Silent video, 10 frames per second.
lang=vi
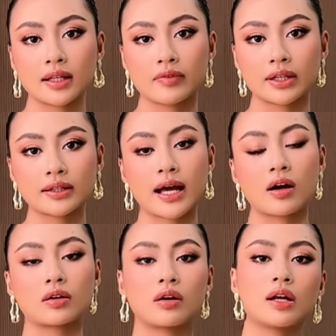tại vì tata
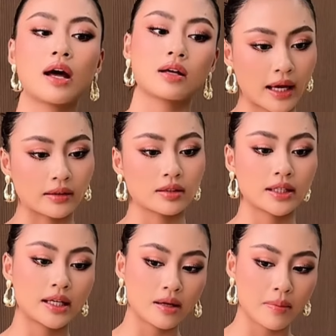có nói là kể từ
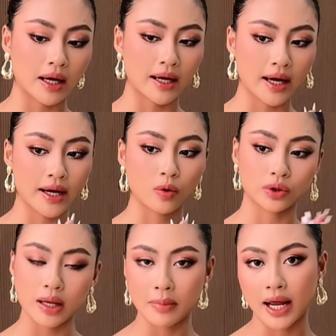khi mà cái ngày đầu
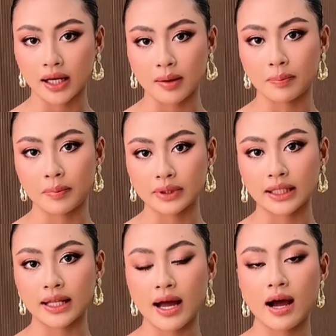tiên mà hạnh gặp
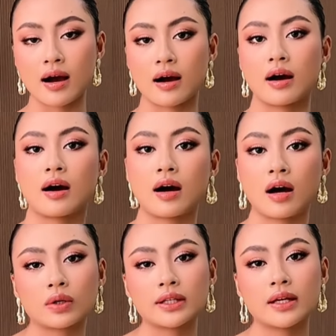Tata ở ờ,
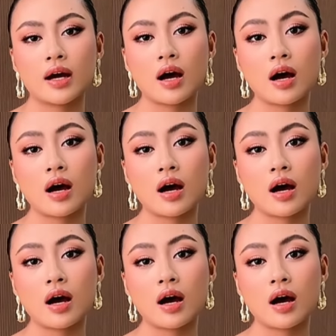cuộc thi